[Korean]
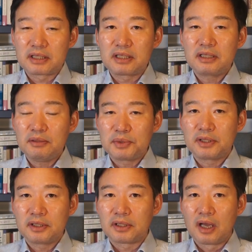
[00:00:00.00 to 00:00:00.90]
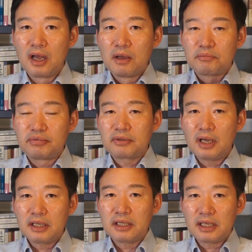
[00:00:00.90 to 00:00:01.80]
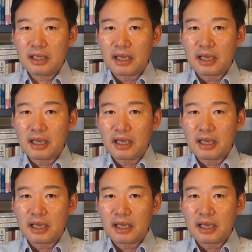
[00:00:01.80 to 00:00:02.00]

지금은 북한이